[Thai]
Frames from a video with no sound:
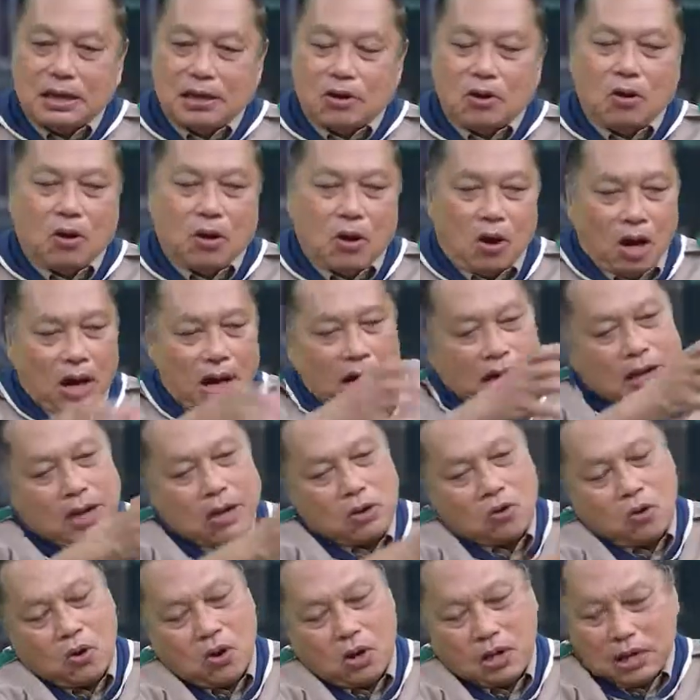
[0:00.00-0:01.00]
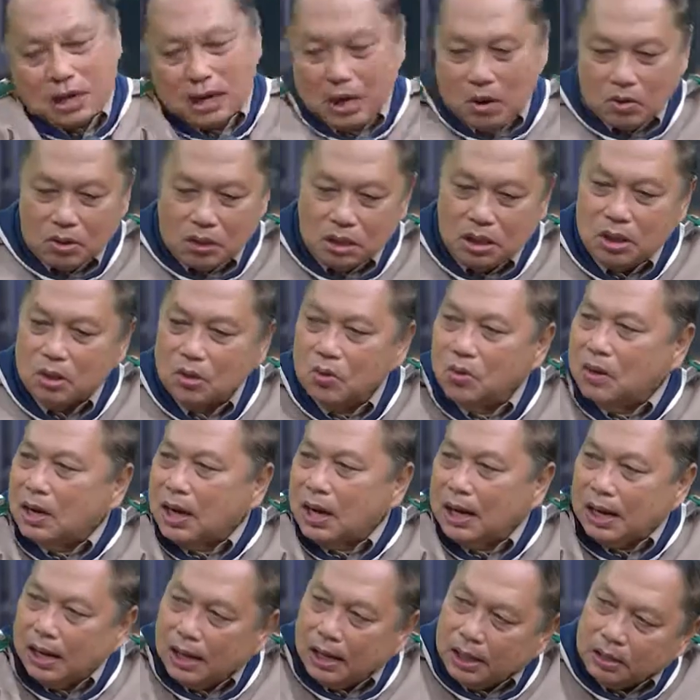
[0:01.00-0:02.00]
จัดของให้คนเข้าคิว
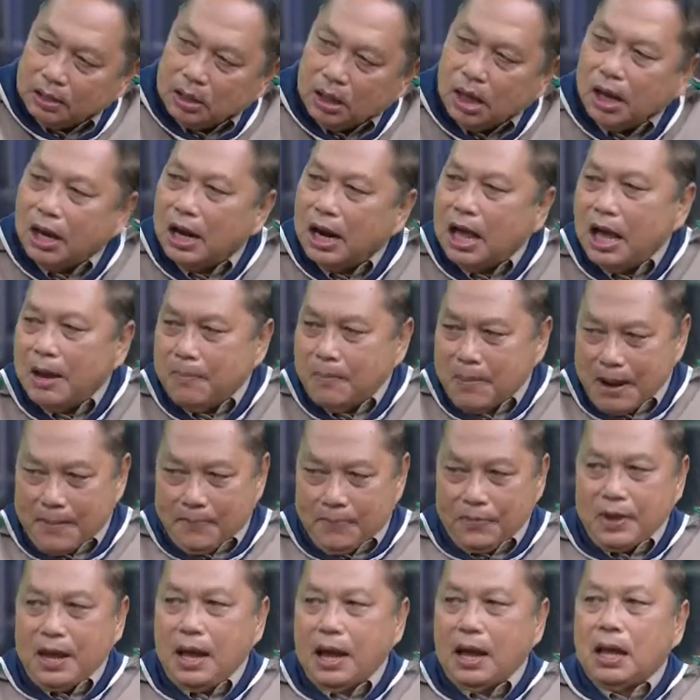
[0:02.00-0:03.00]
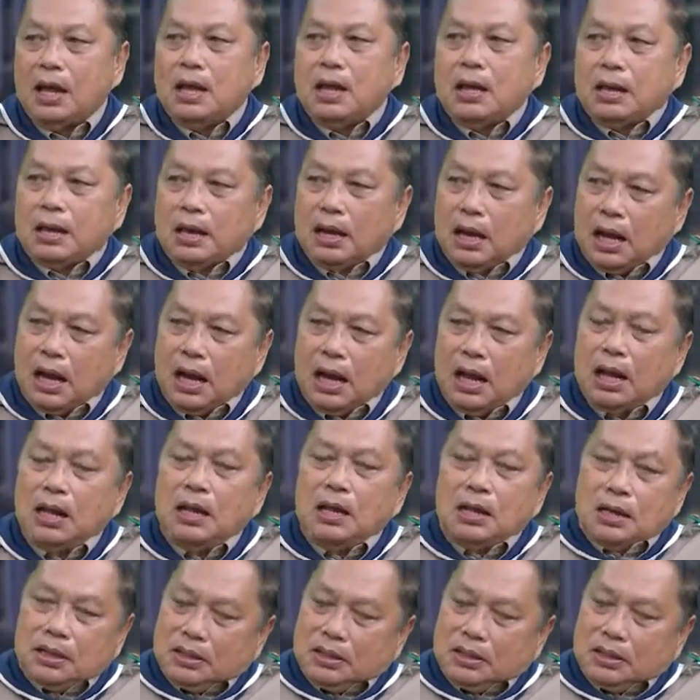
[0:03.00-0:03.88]
กันอะไรต่ออะไรแบบเนี้ยนะฮะ